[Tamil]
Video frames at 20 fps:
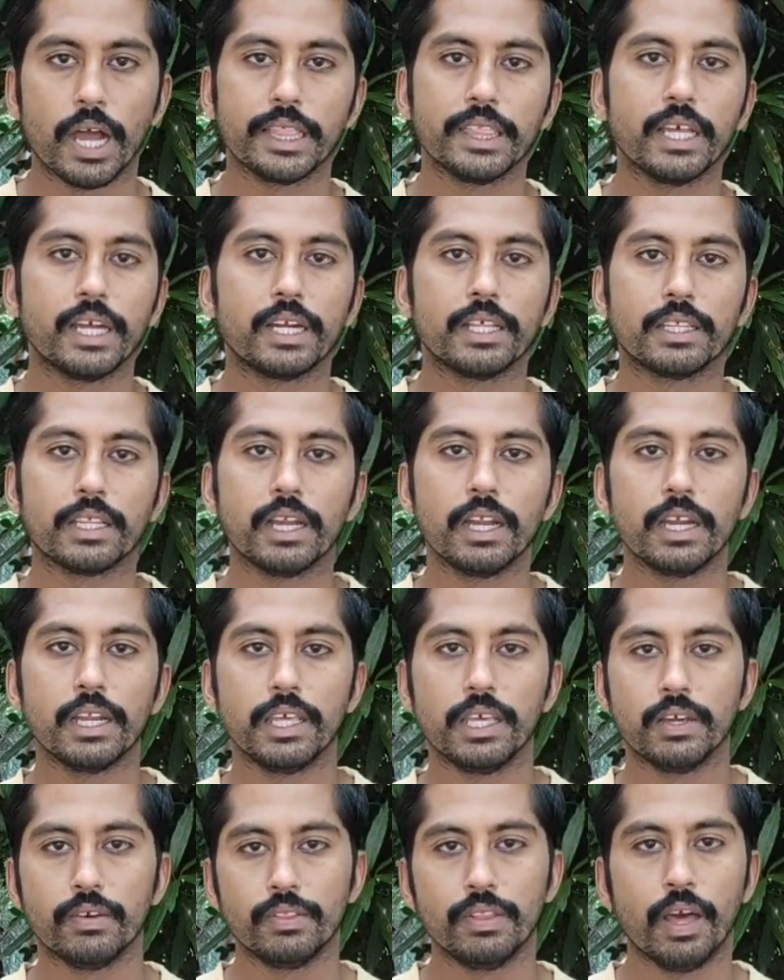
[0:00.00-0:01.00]
அந்த இடத்துல
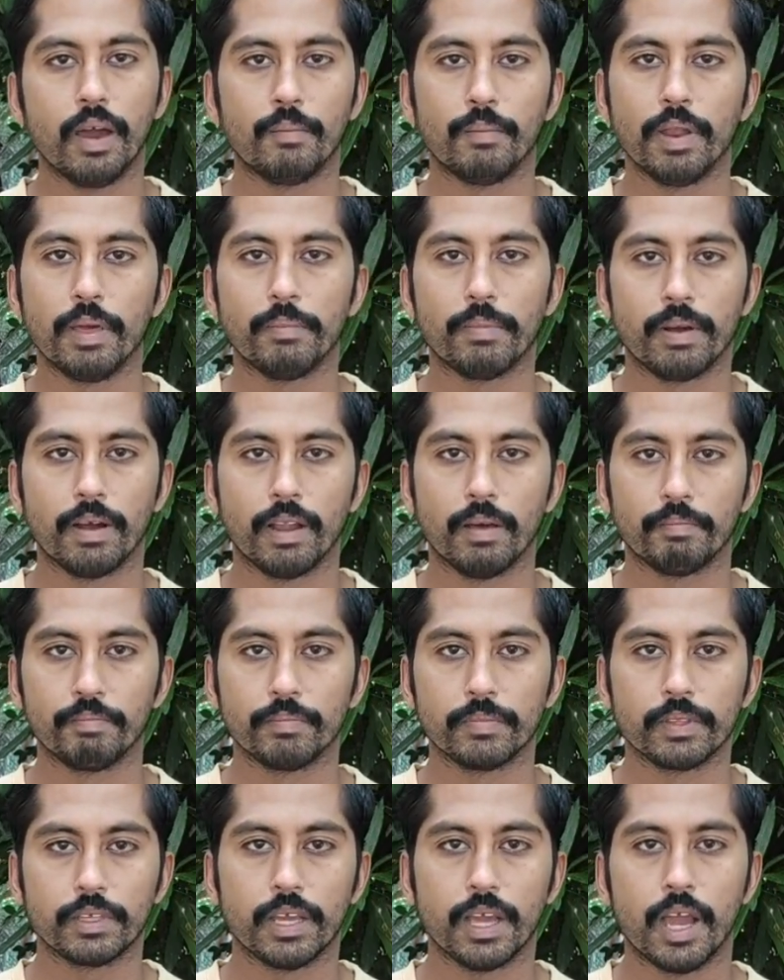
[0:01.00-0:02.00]
நீங்க வந்து அப்ளை பண்ணலாம்
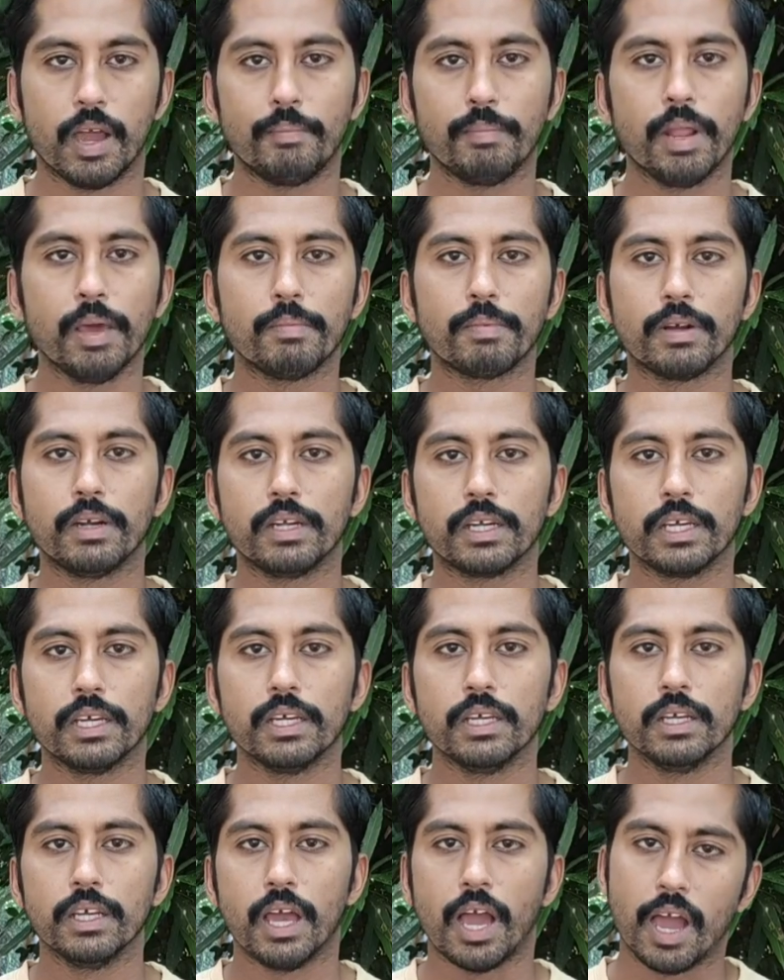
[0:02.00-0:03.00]
அப்ளை பண்ணிட்டு
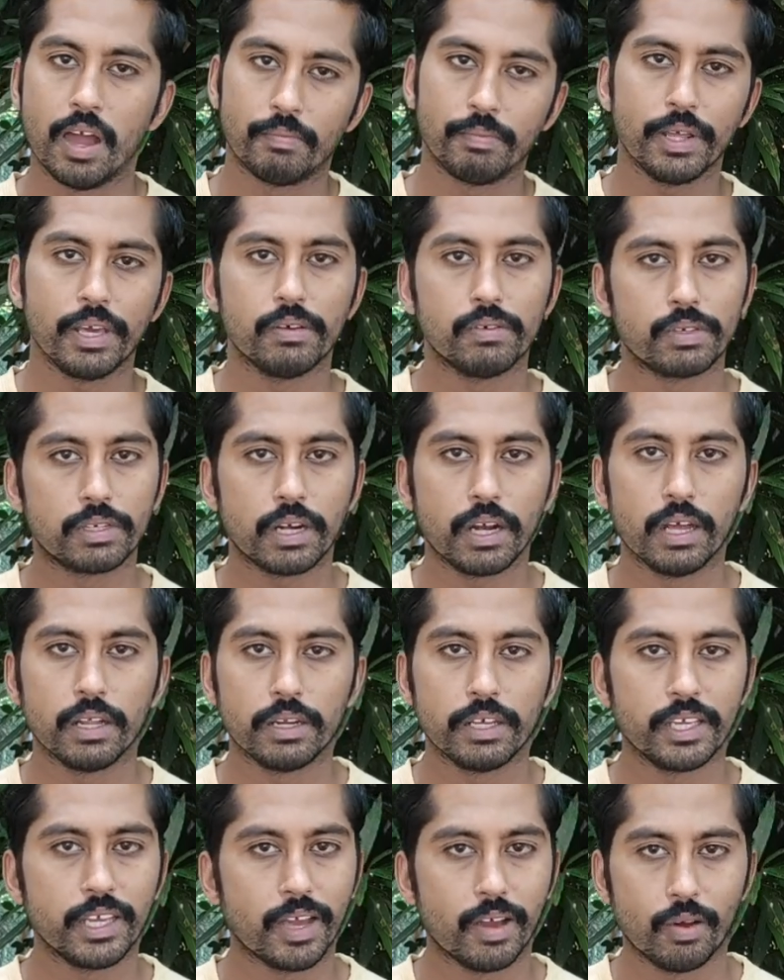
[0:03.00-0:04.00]
அப்படியே
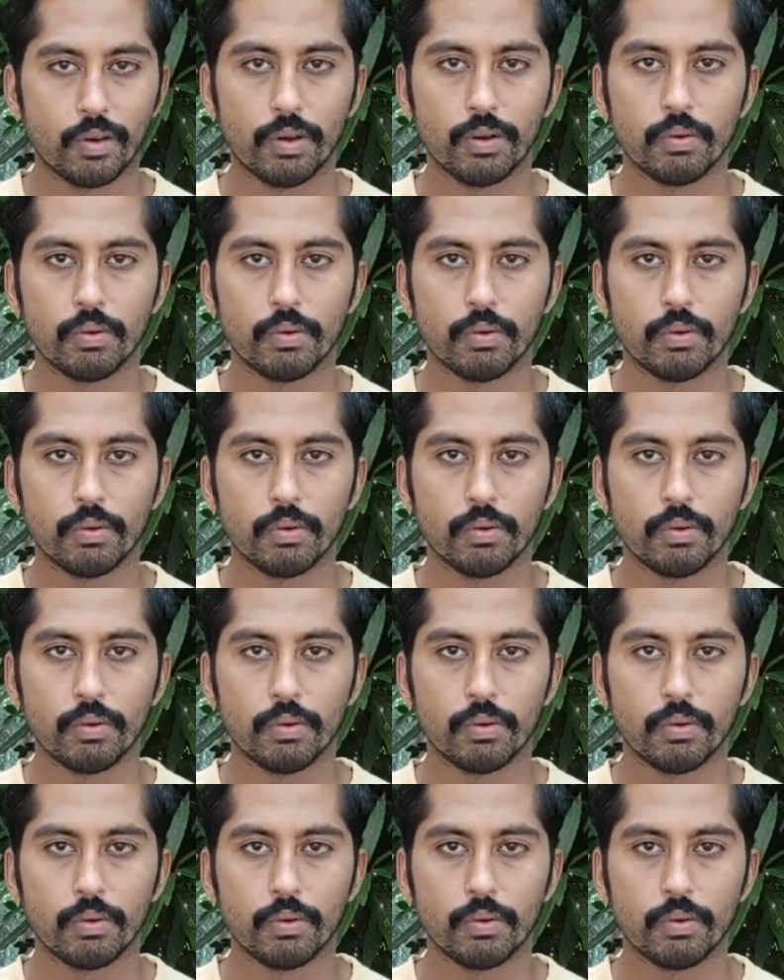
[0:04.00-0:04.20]
விட்டுறலாம் நீங்க